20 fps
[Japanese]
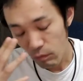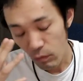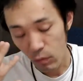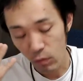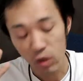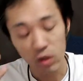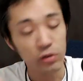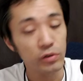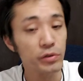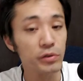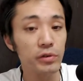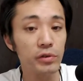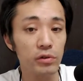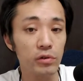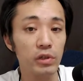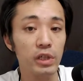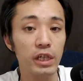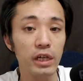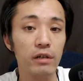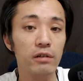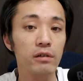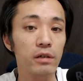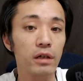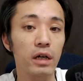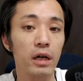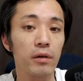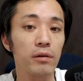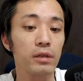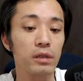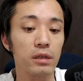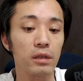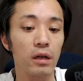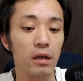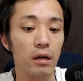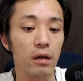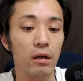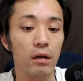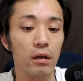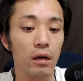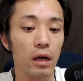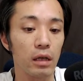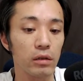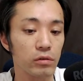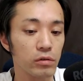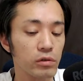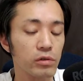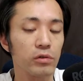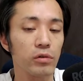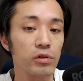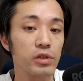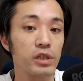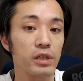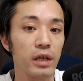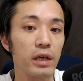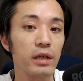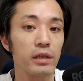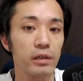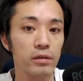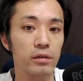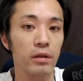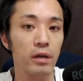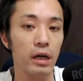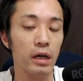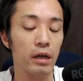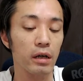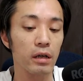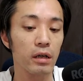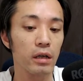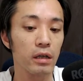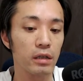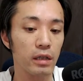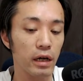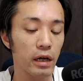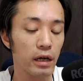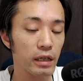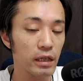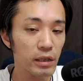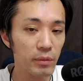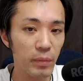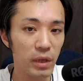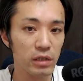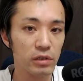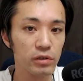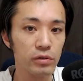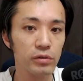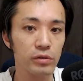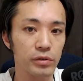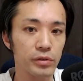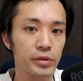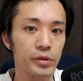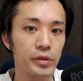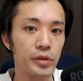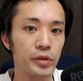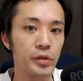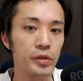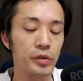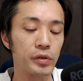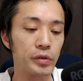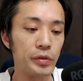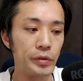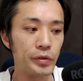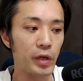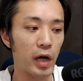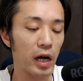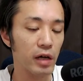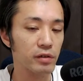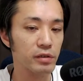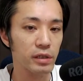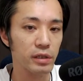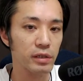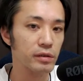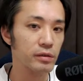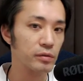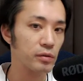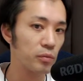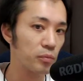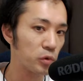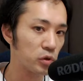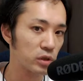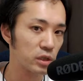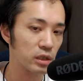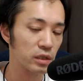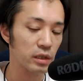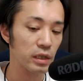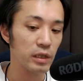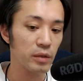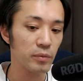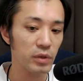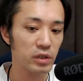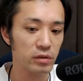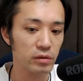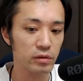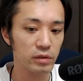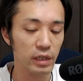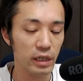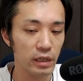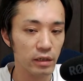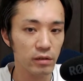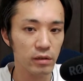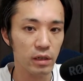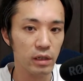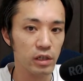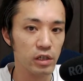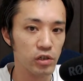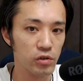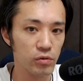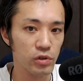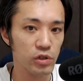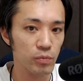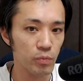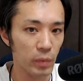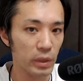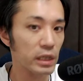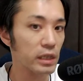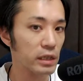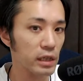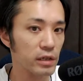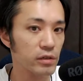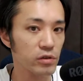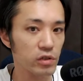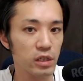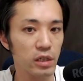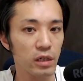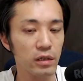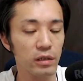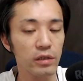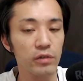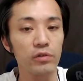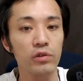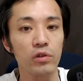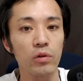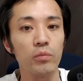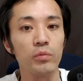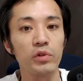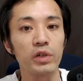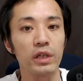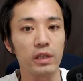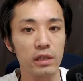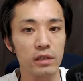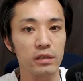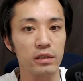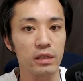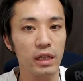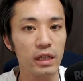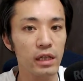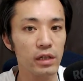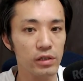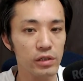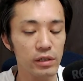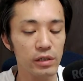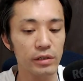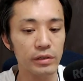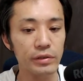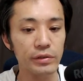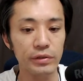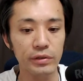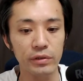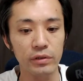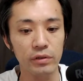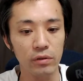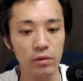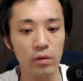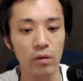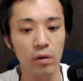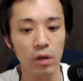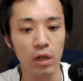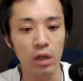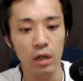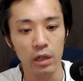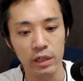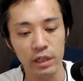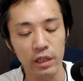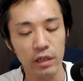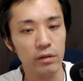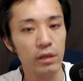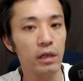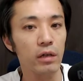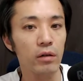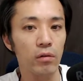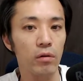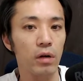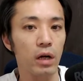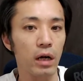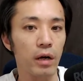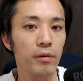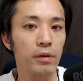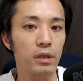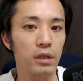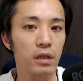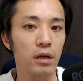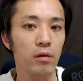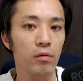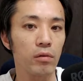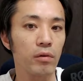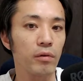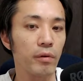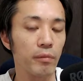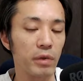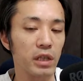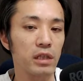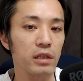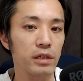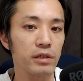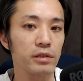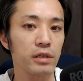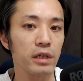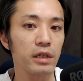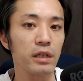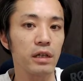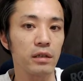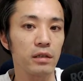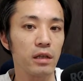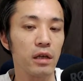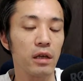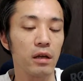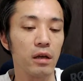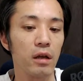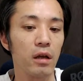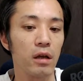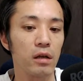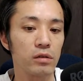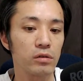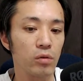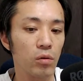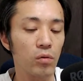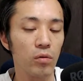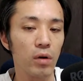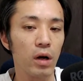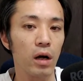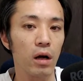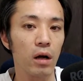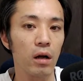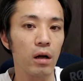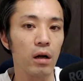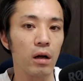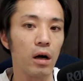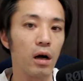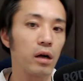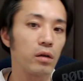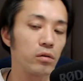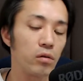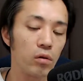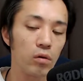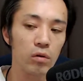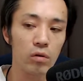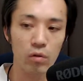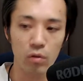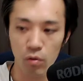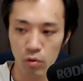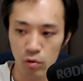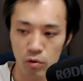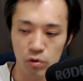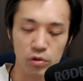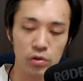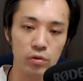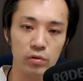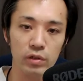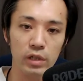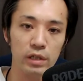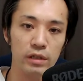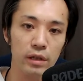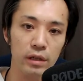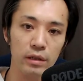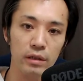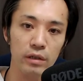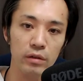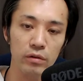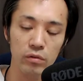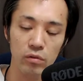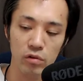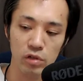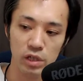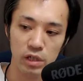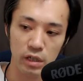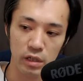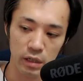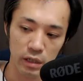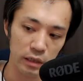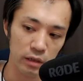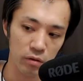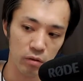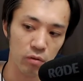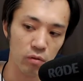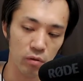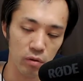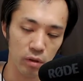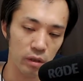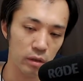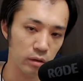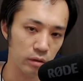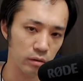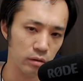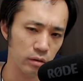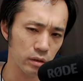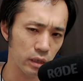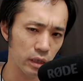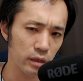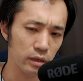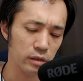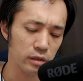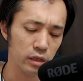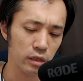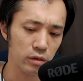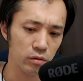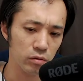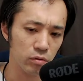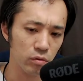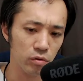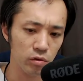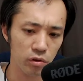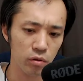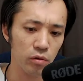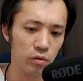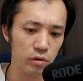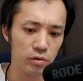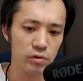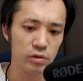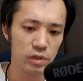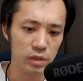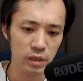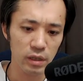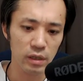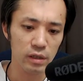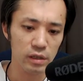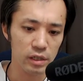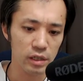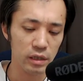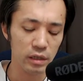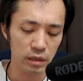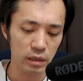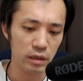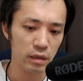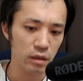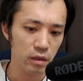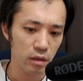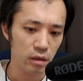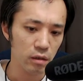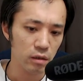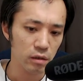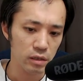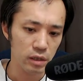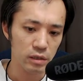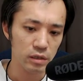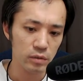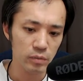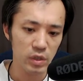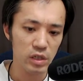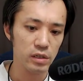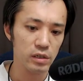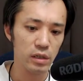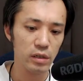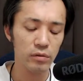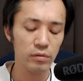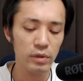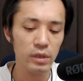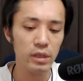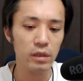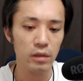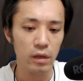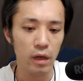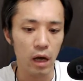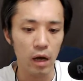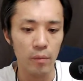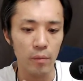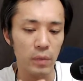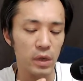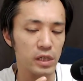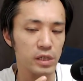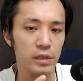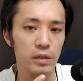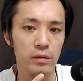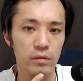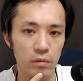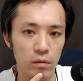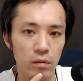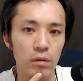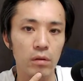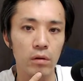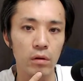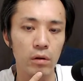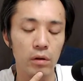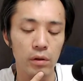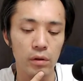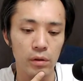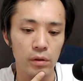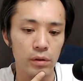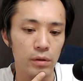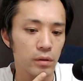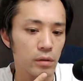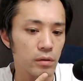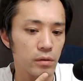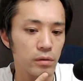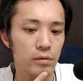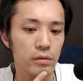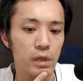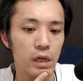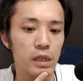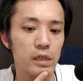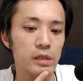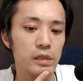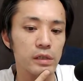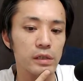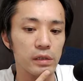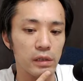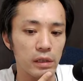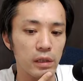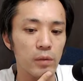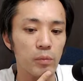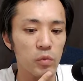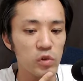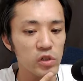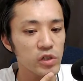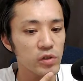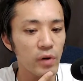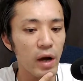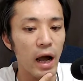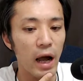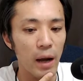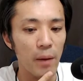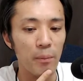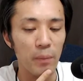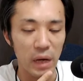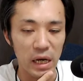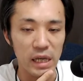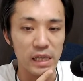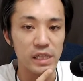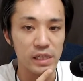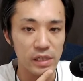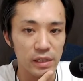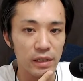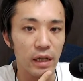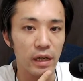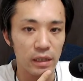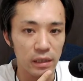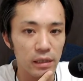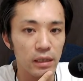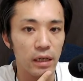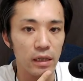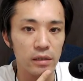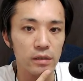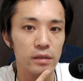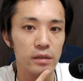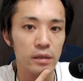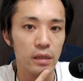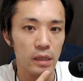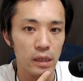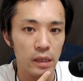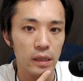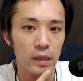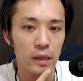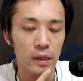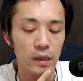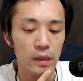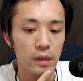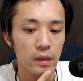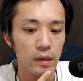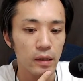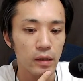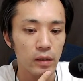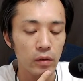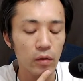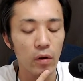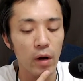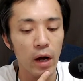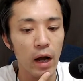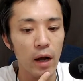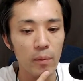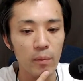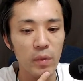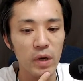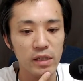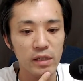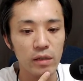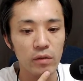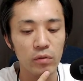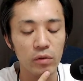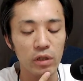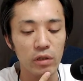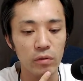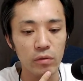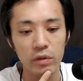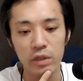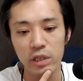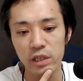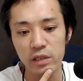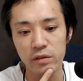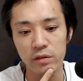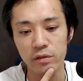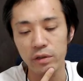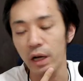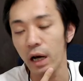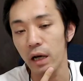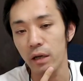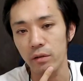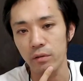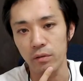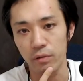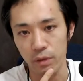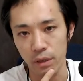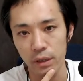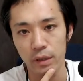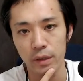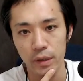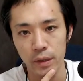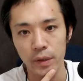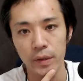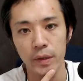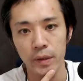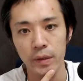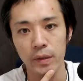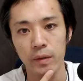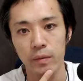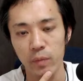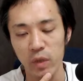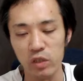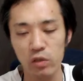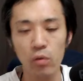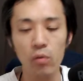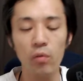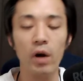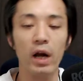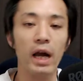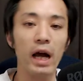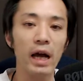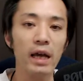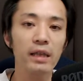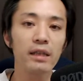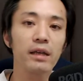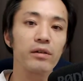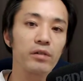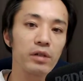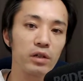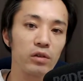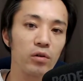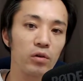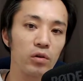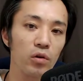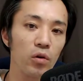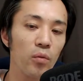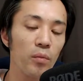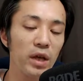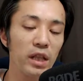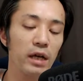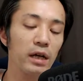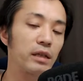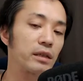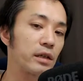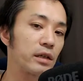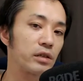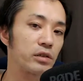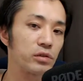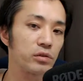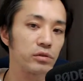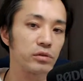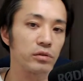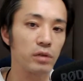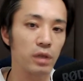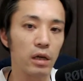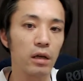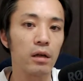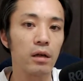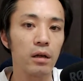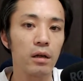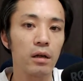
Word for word: Google の規約が変わったらあの通用しないですとか。だから今すぐ、アクセス持ってきて、今すぐできるだけマネタイズしたいっていう人向けです。ただし、Google の規約変更が変わったら、これはマネタイズできないんで、そこは、あの、ご了承くださいっていうのをしっかり一声ね、ちゃんとそこを教育して、しっかり説明した上で販売していくと。いう感じかね。もしくは販売しないって感じですかね。要は販売した時のリスクがあるので、まあそうは書いてあるけど読まなかったりするんで。